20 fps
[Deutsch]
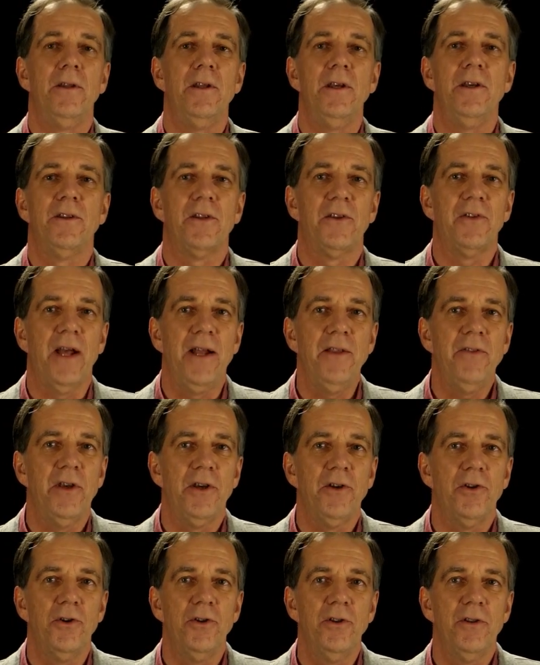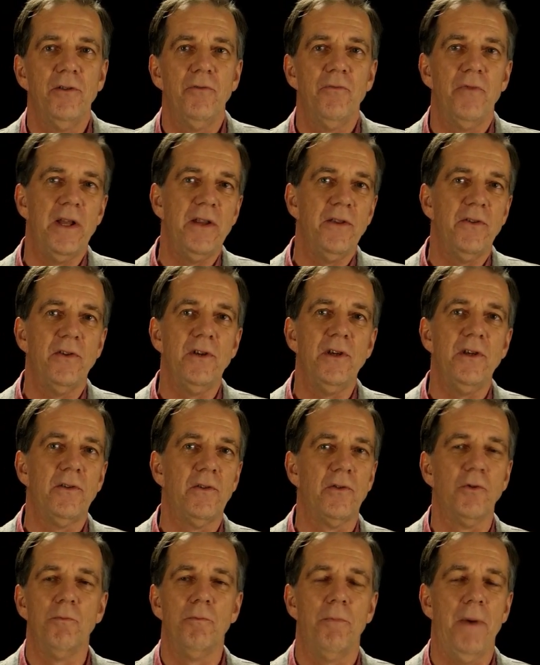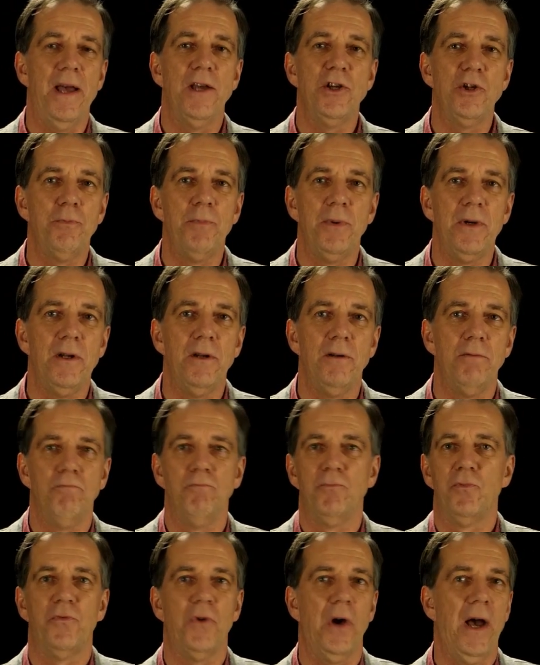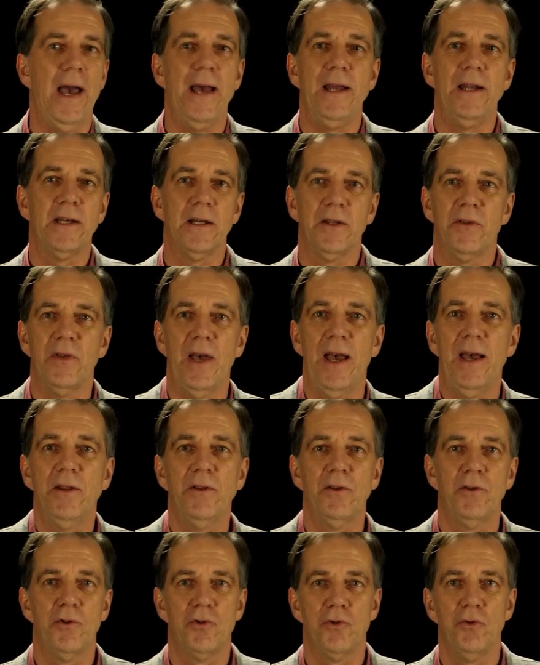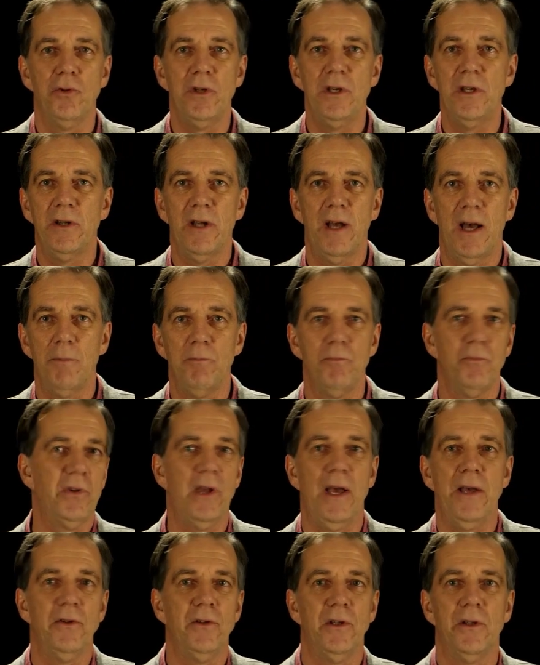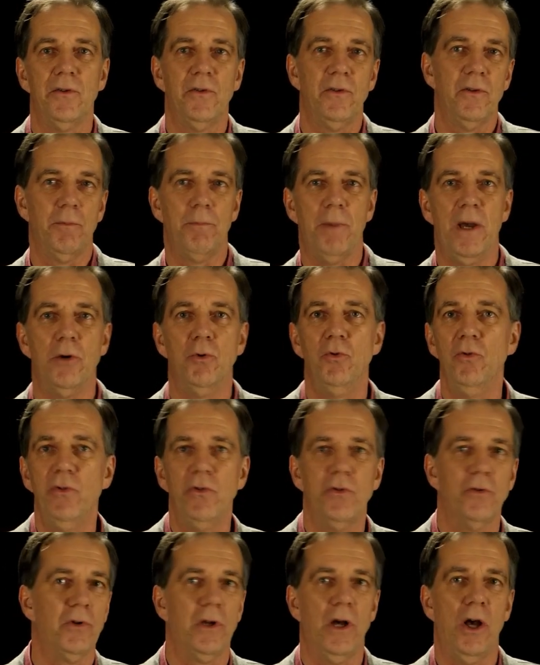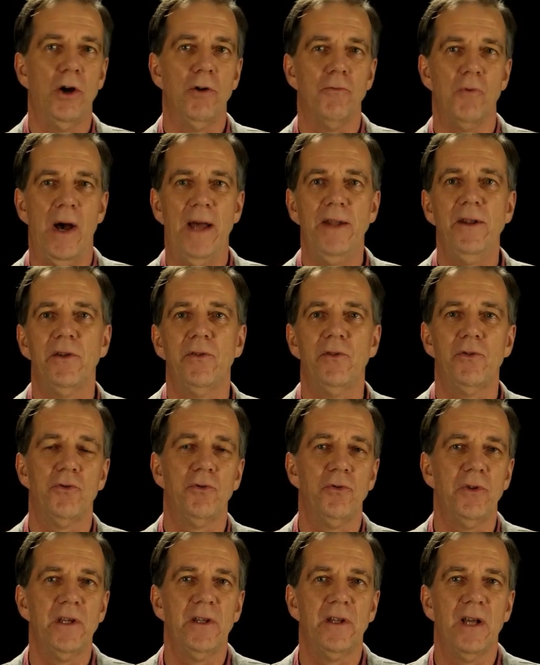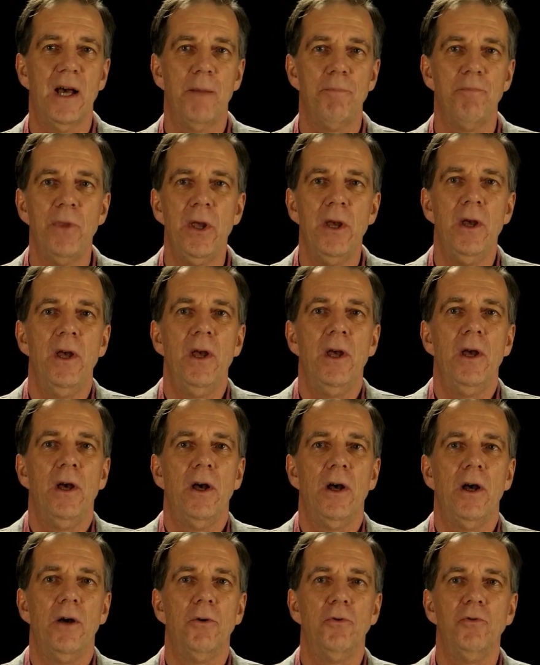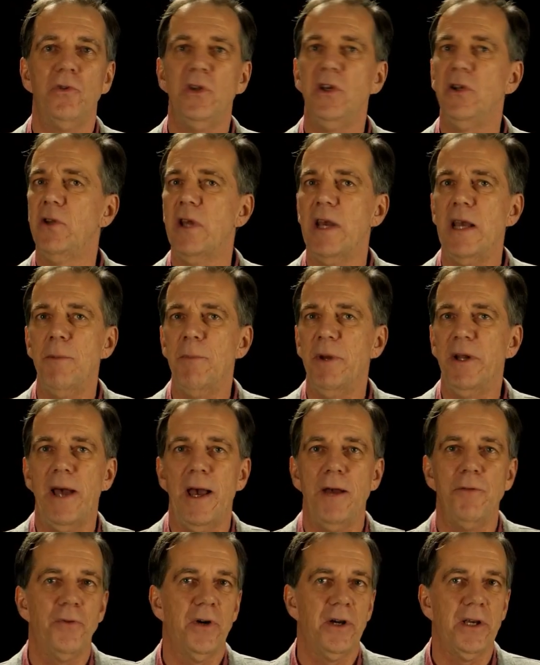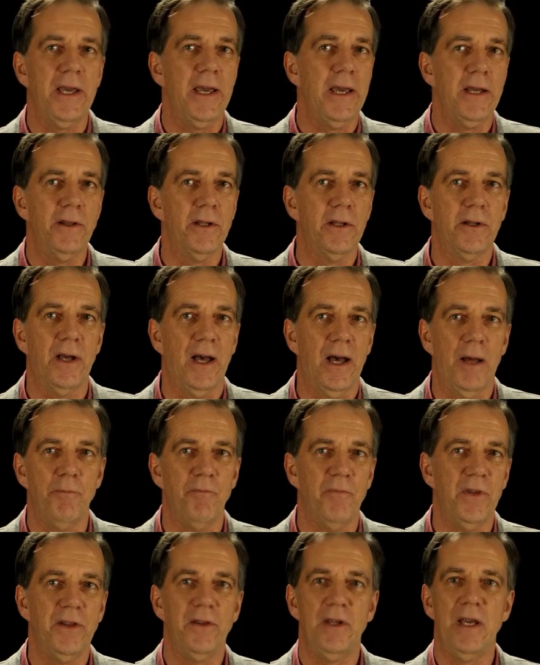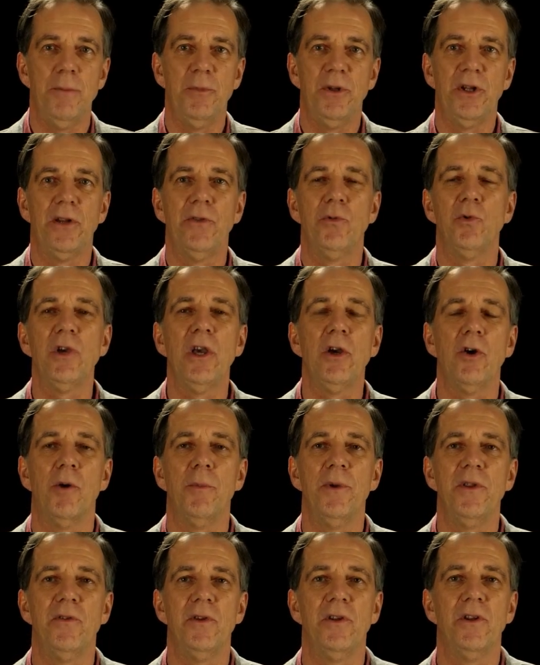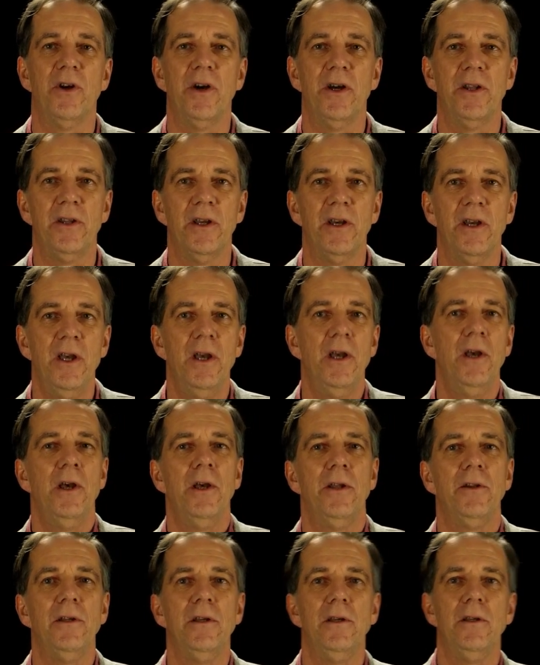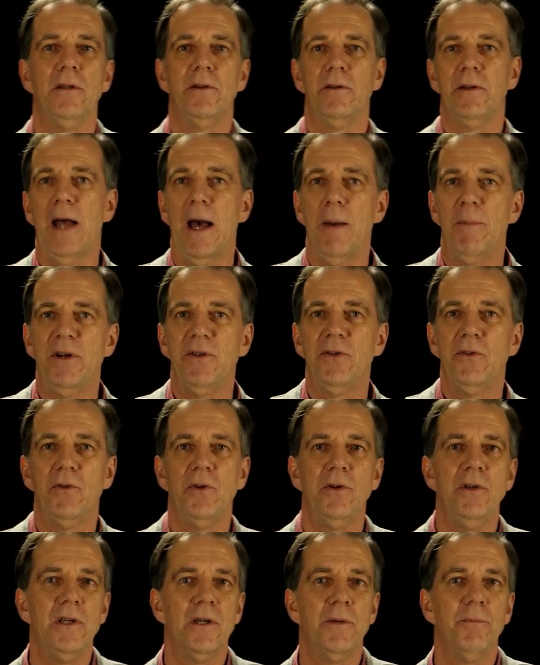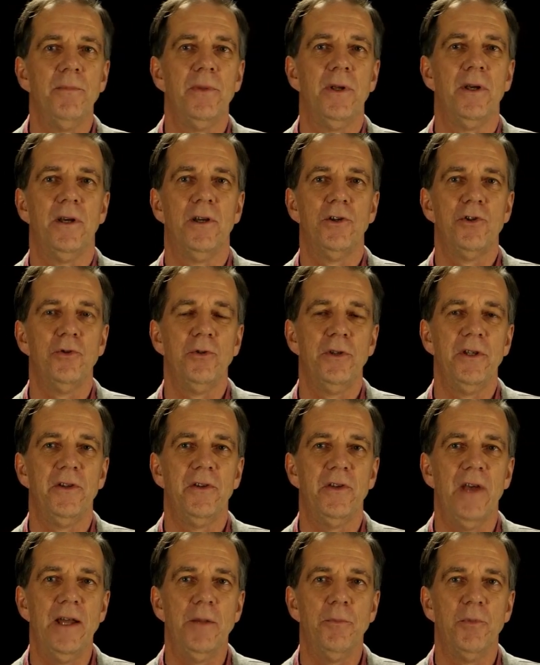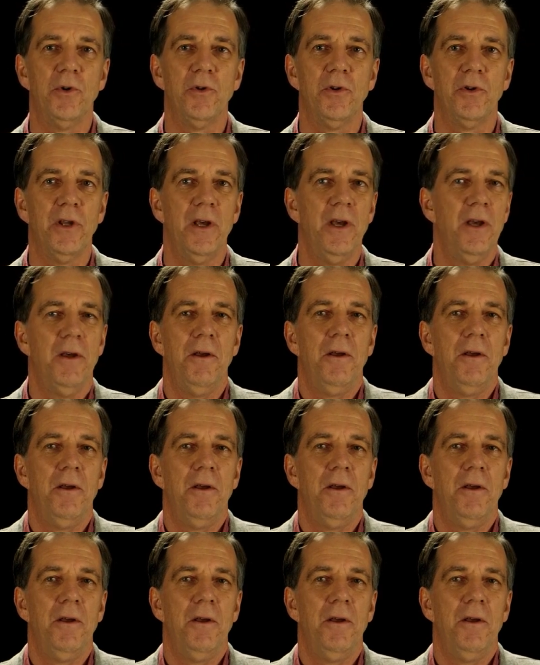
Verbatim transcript: Die interessant sein könnten, wenn sie zum Beispiel vor einiger Zeit studiert haben, sei es jetzt bei uns oder auch woanders studiert haben, äh, und sich Themen einfach geändert haben. Wenn Themen dazugekommen sind heute, die damals zu ihrem äh, Studienzeitpunkt